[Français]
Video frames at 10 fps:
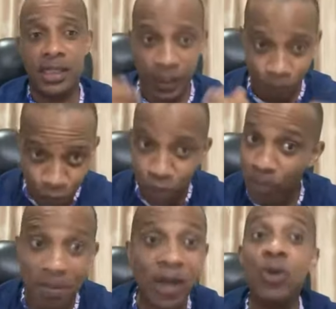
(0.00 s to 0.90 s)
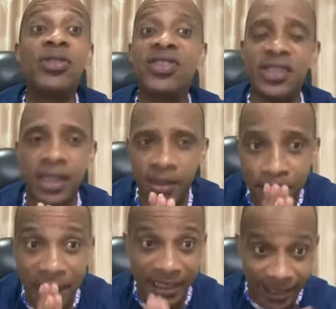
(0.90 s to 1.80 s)
et puis ne pas aller au ciel,
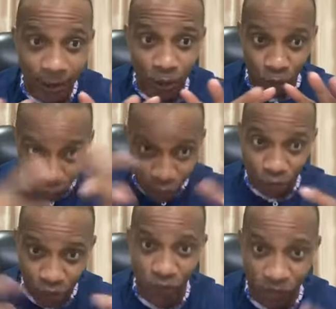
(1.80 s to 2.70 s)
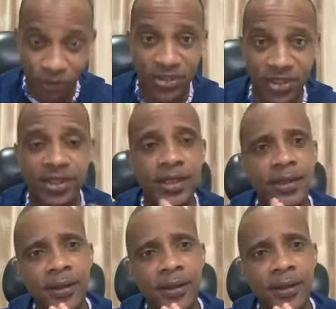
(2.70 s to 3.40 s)
malgré tout ce que je viens de citer.